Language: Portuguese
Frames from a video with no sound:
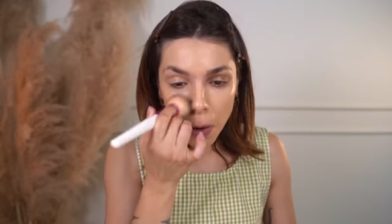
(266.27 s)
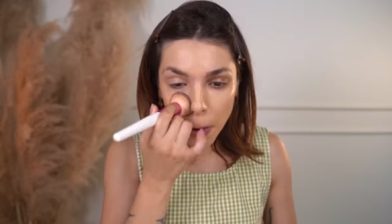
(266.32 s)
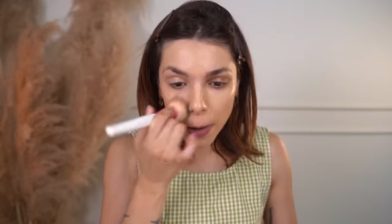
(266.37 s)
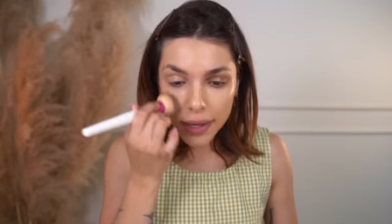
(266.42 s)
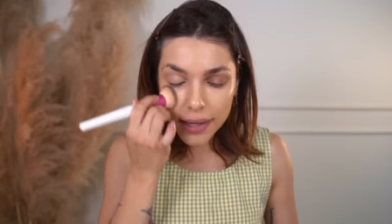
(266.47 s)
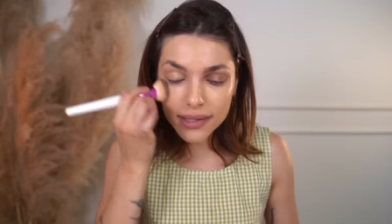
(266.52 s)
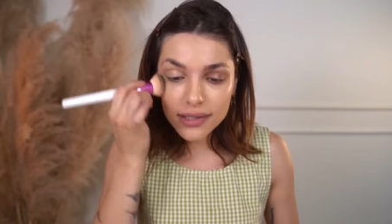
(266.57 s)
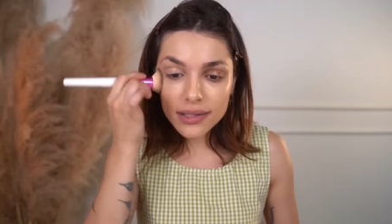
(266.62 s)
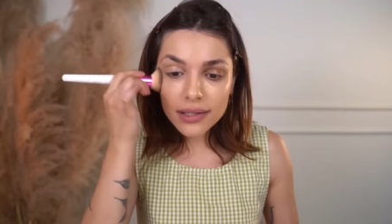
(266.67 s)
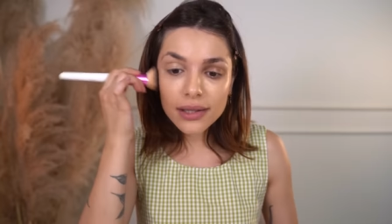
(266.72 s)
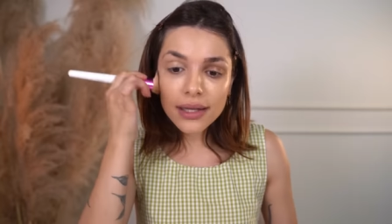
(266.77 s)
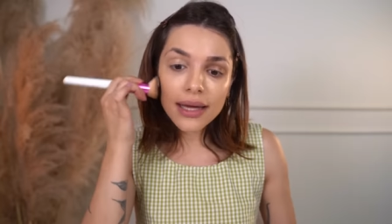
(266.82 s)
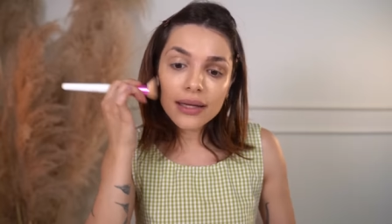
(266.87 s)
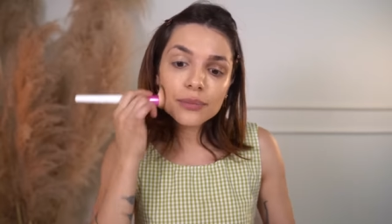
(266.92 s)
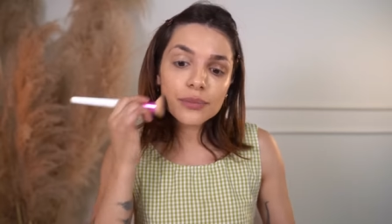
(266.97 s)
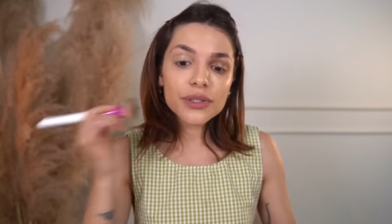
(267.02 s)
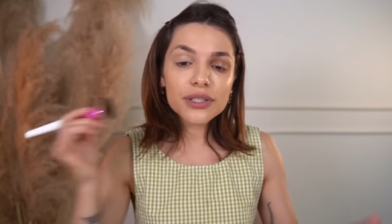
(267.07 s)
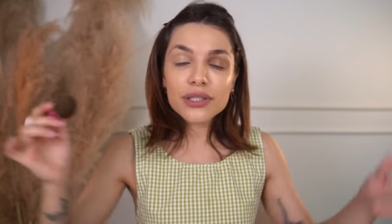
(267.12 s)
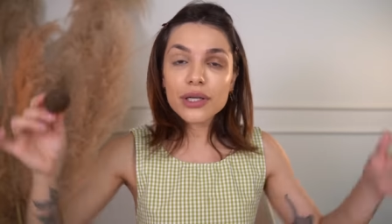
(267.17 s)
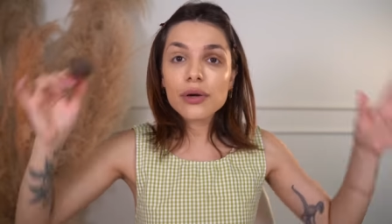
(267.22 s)
Ó, esse
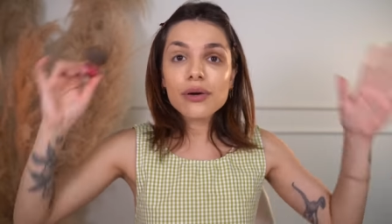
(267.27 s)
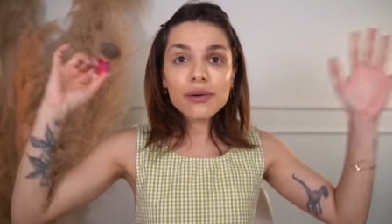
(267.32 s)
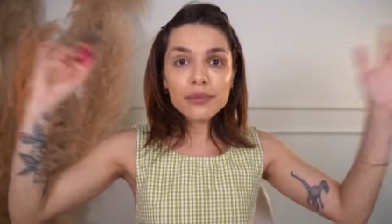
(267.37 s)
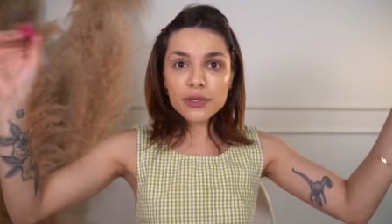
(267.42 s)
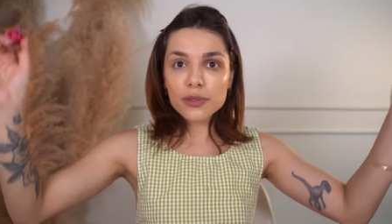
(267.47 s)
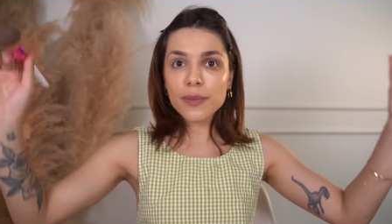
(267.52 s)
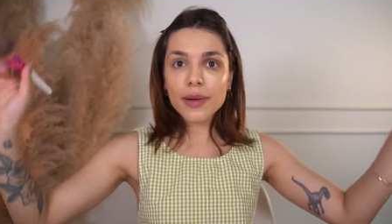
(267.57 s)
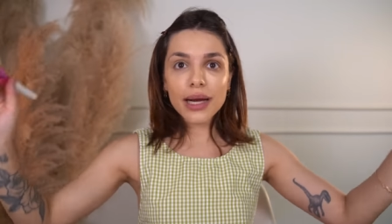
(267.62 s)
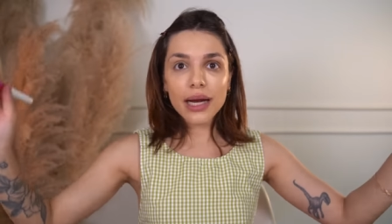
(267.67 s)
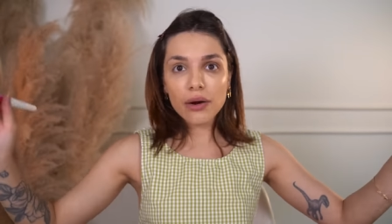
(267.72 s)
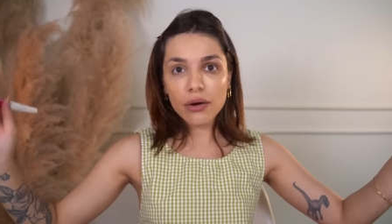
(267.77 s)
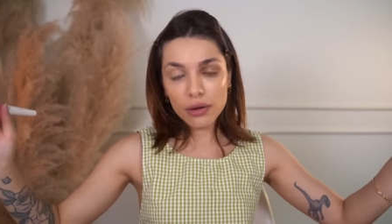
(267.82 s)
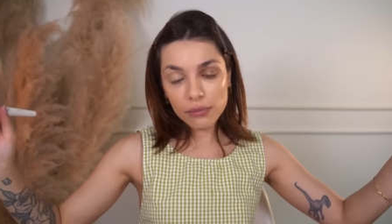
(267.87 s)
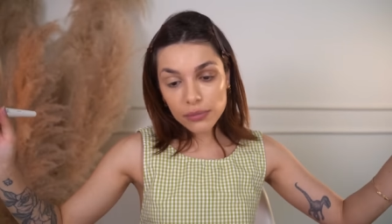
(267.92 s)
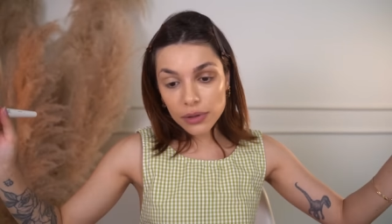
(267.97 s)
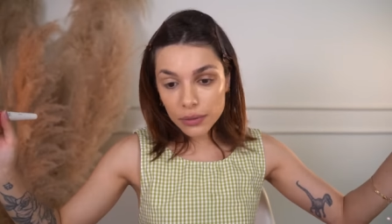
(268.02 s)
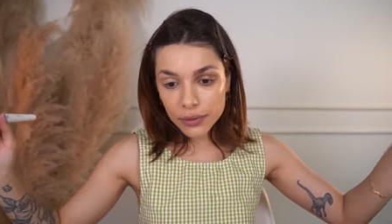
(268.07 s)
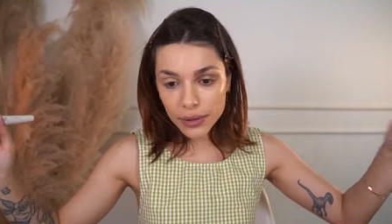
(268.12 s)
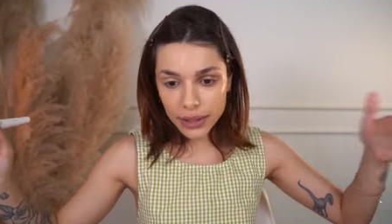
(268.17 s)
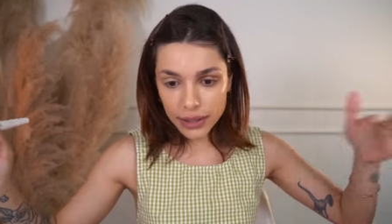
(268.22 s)
lado, por isso que eu amo espalhar com a
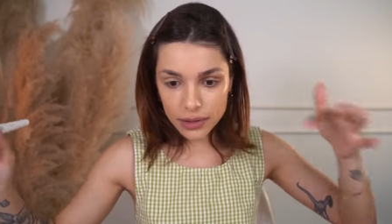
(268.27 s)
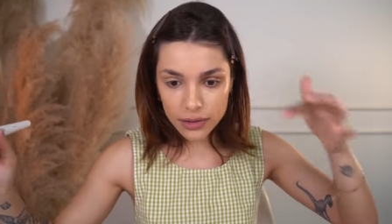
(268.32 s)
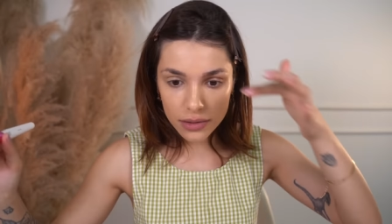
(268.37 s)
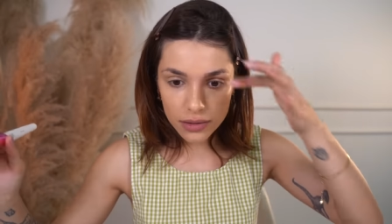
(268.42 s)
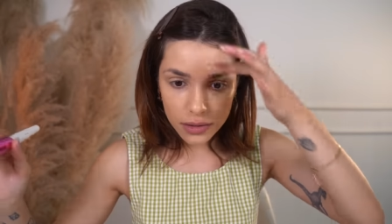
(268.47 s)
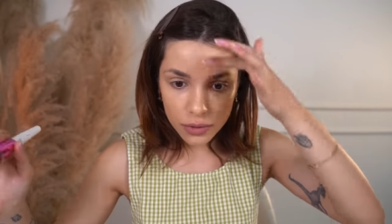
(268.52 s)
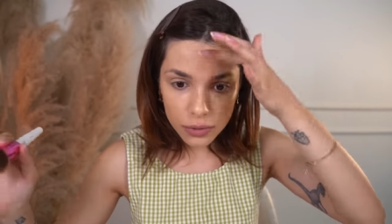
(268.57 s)
mão antes.